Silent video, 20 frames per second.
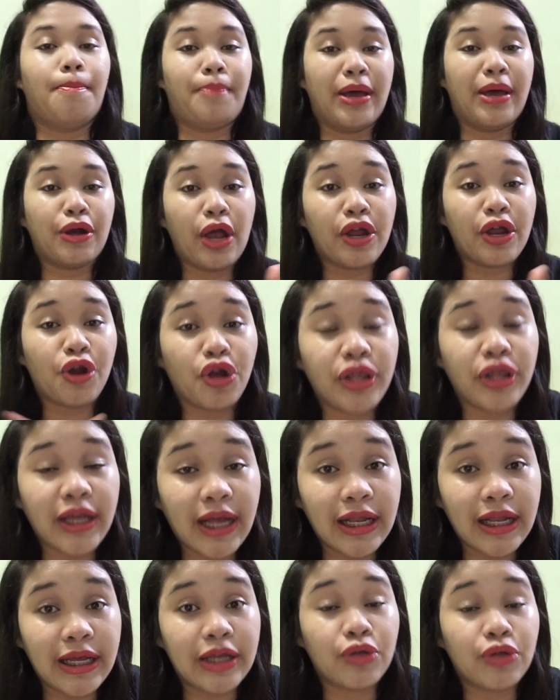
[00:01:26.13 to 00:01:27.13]
Pero
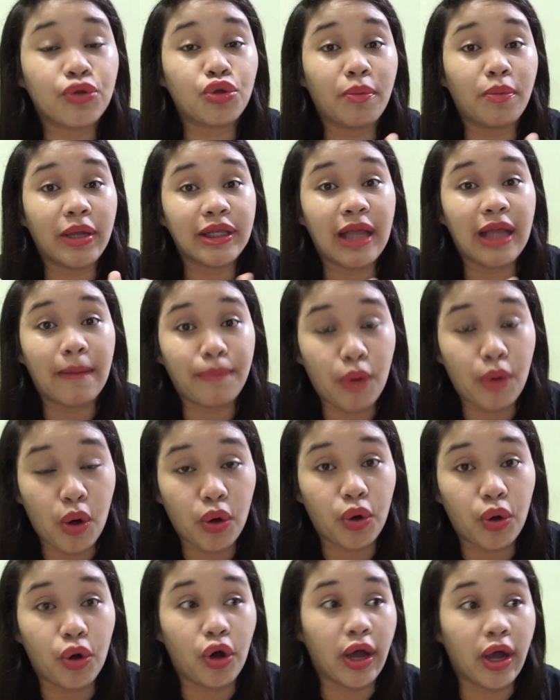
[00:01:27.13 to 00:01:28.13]
ironically, nung tumanda po
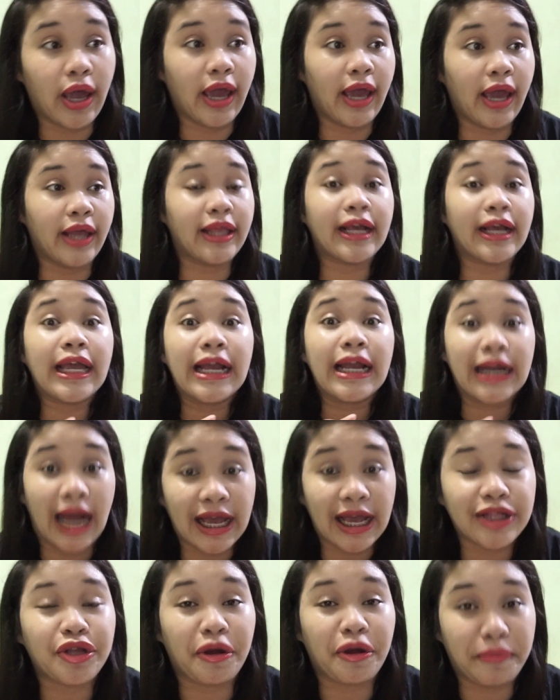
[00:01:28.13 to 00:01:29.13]
ako, eh, naging
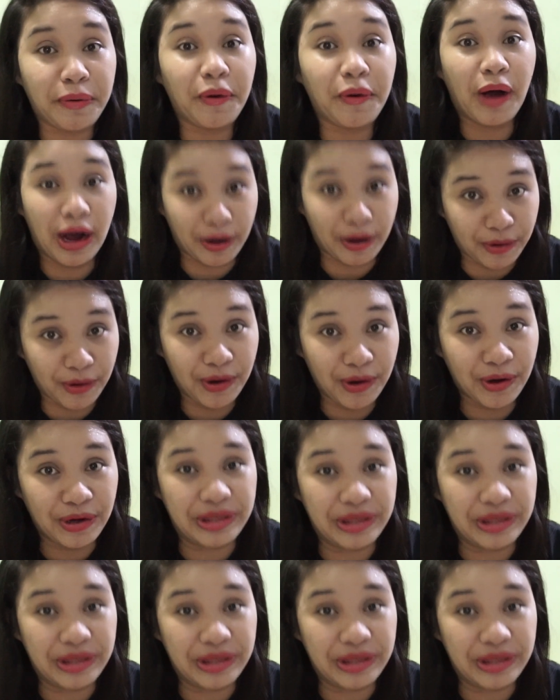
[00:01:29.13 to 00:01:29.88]
writer po ako, oh.